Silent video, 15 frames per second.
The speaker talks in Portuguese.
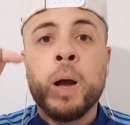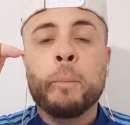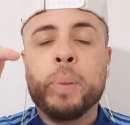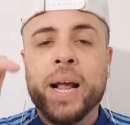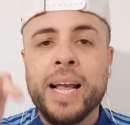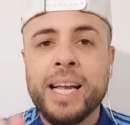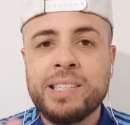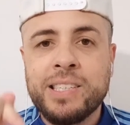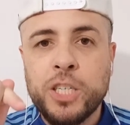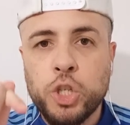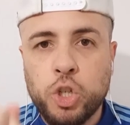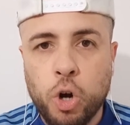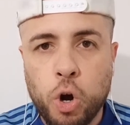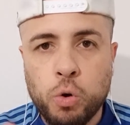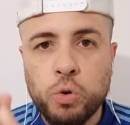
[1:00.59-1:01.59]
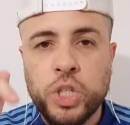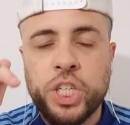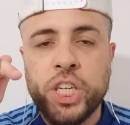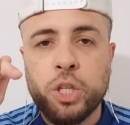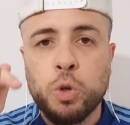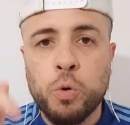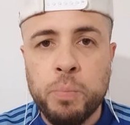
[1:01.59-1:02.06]
Para esse jogo
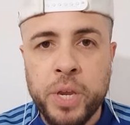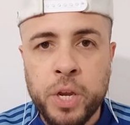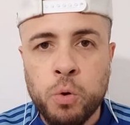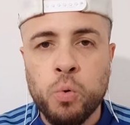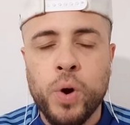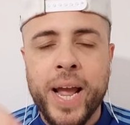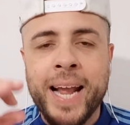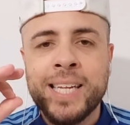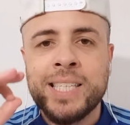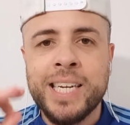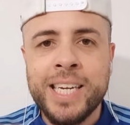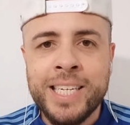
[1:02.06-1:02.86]
de domingo entre